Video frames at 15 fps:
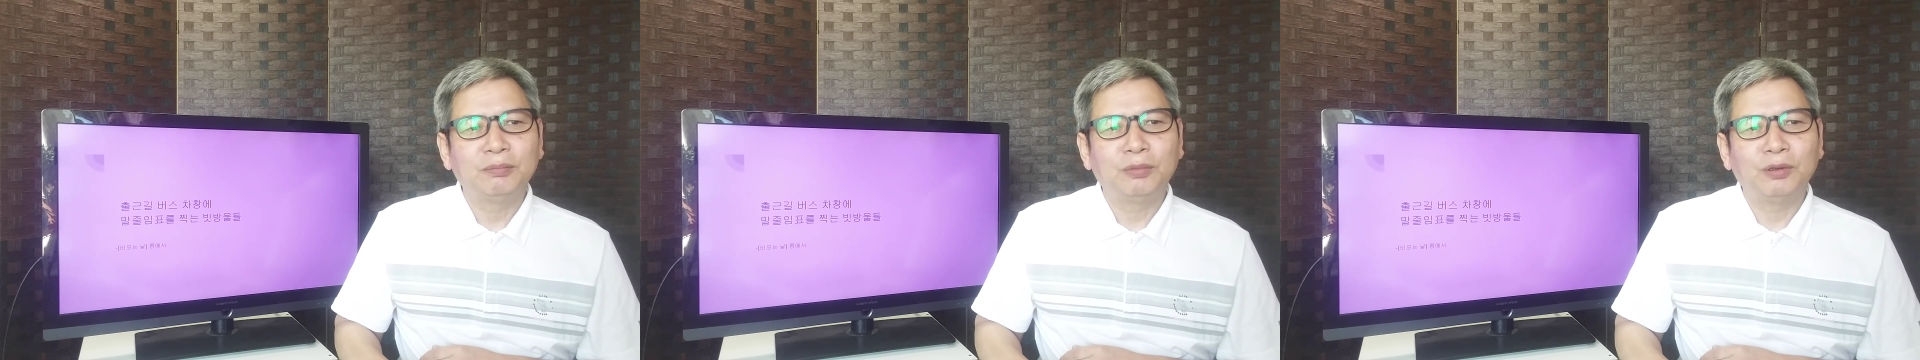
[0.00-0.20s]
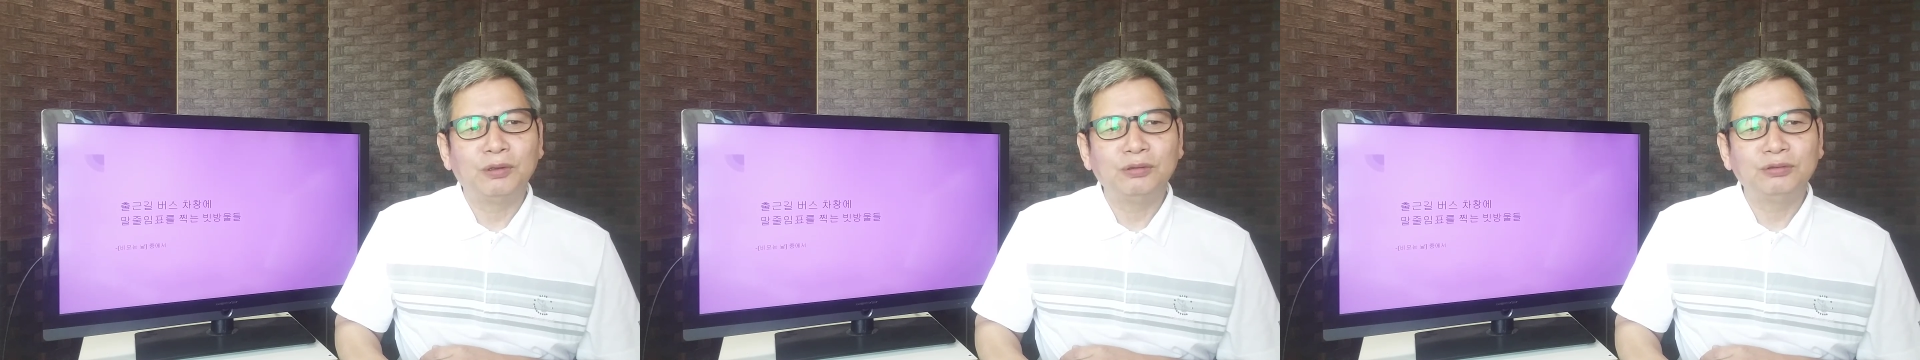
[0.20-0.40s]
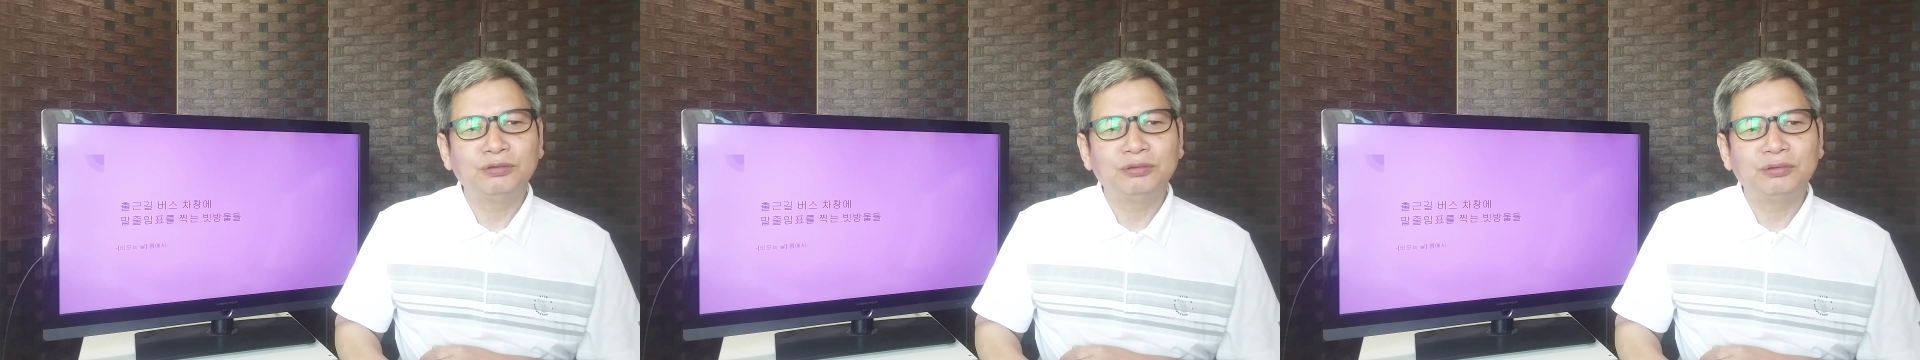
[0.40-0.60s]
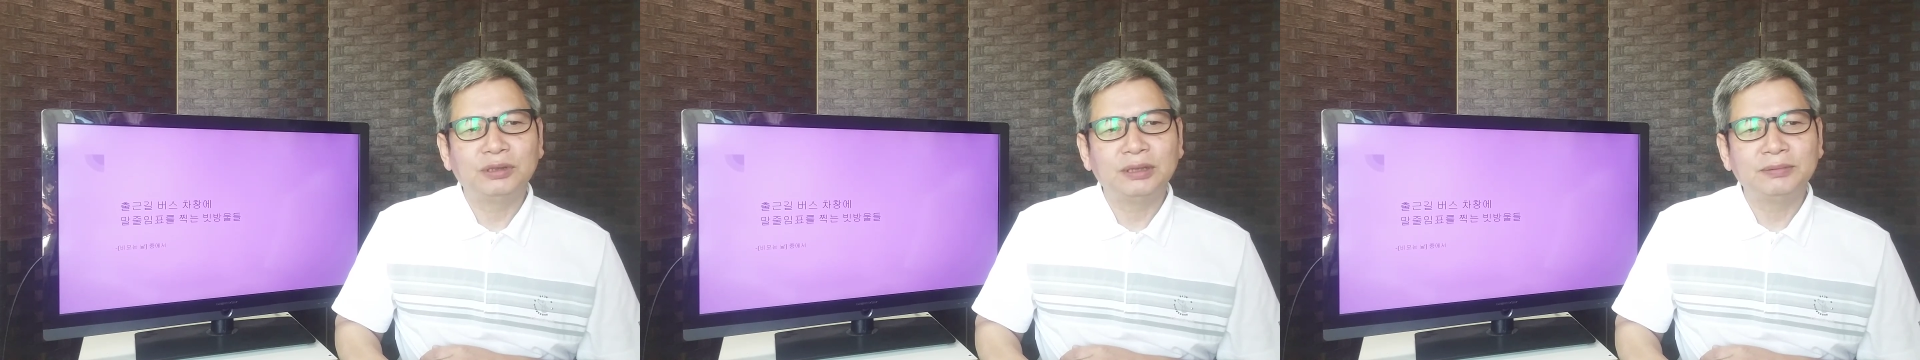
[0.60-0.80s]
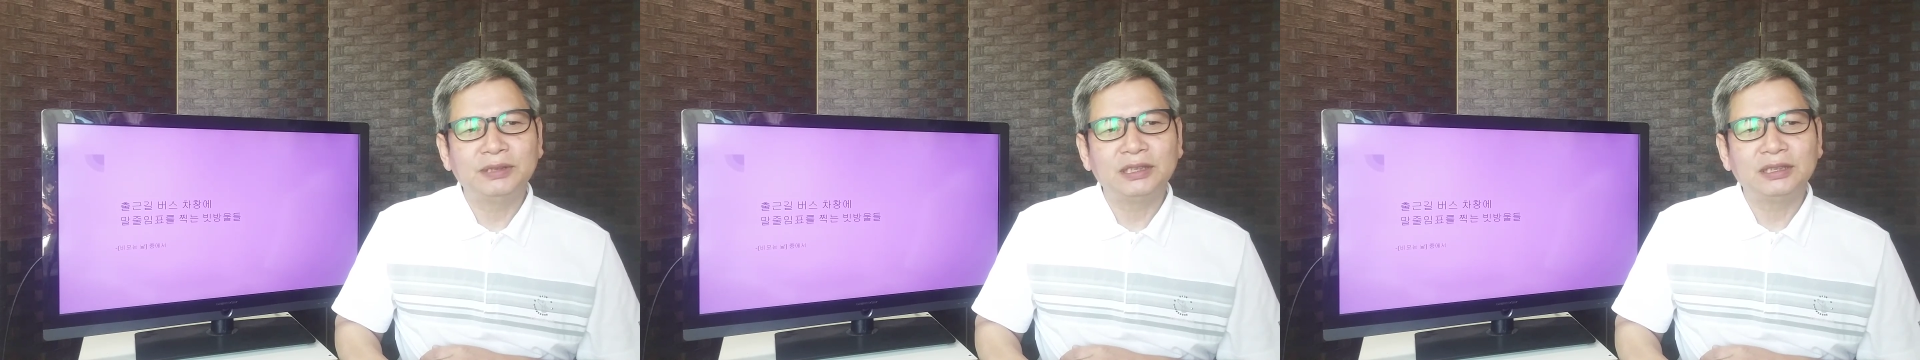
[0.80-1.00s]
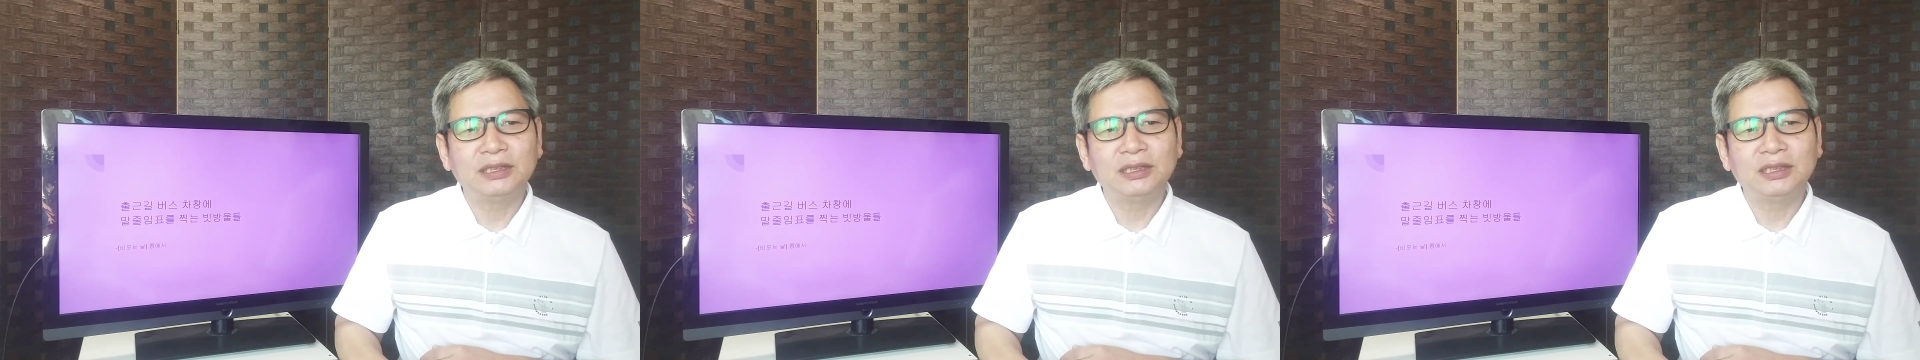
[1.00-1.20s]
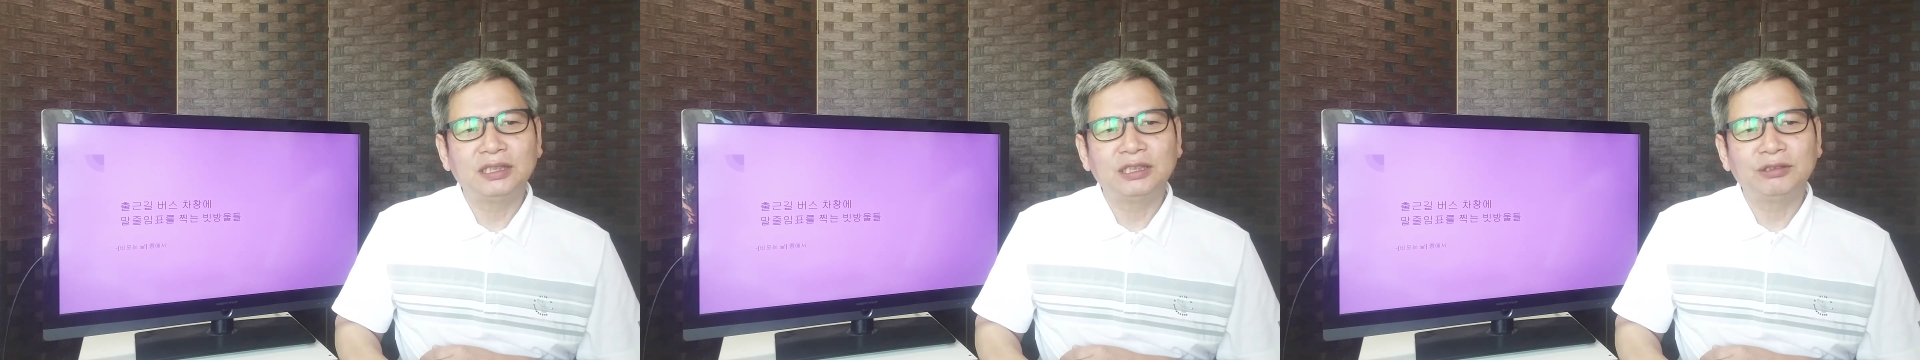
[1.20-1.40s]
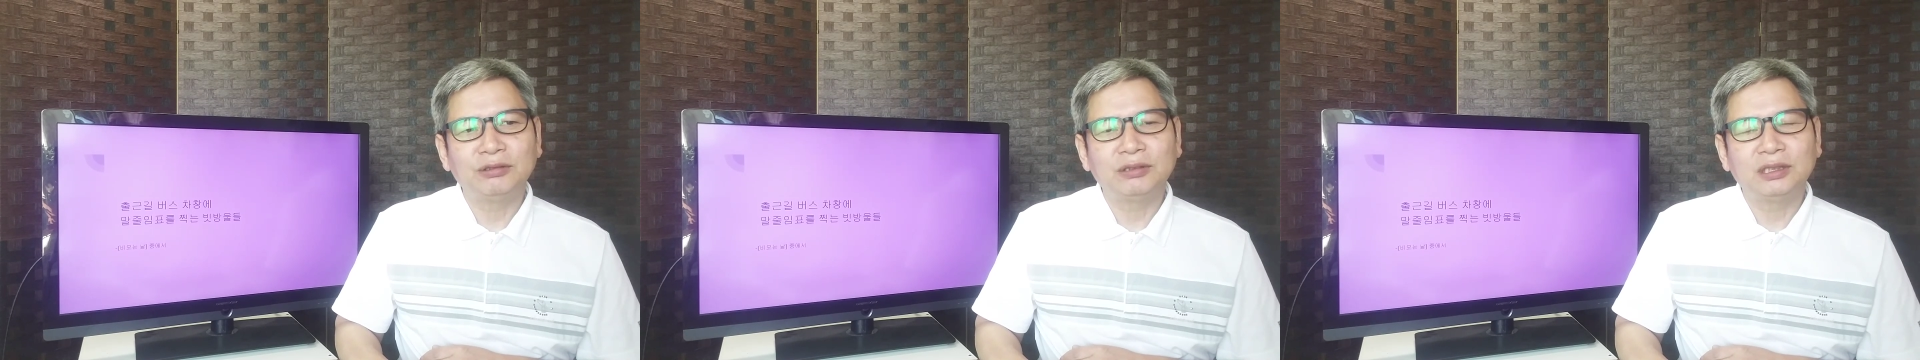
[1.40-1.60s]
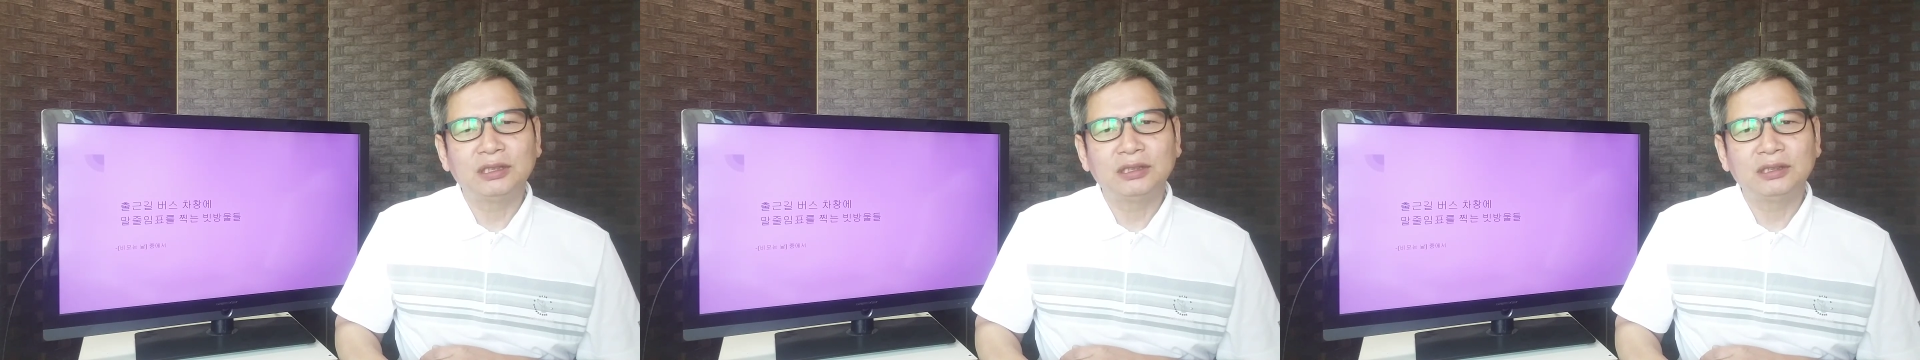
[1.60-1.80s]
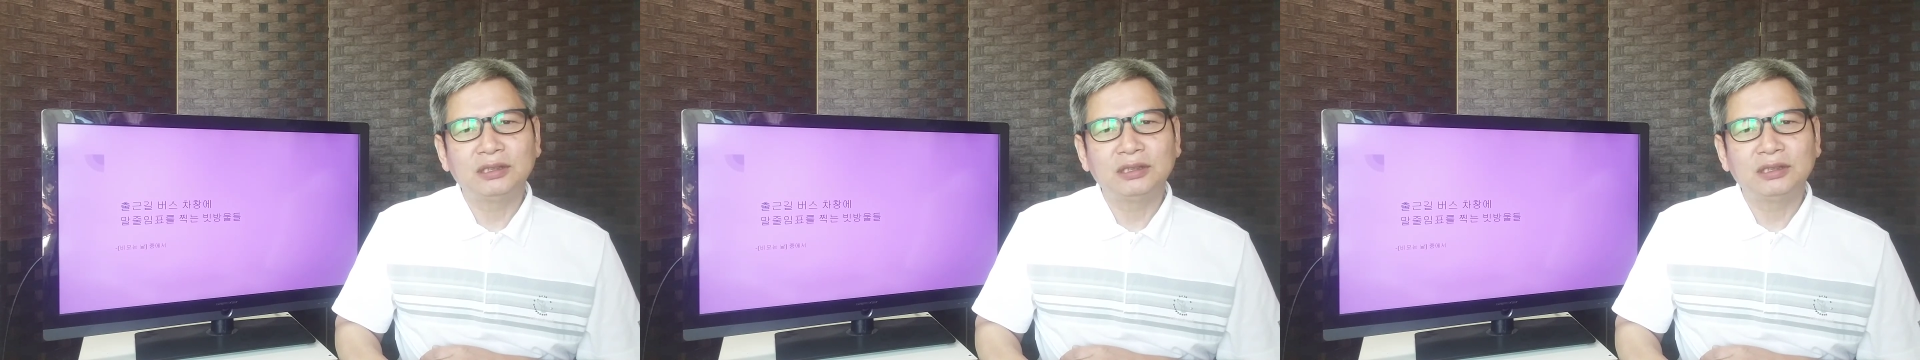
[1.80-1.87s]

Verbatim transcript: 볼 수 없어서 더욱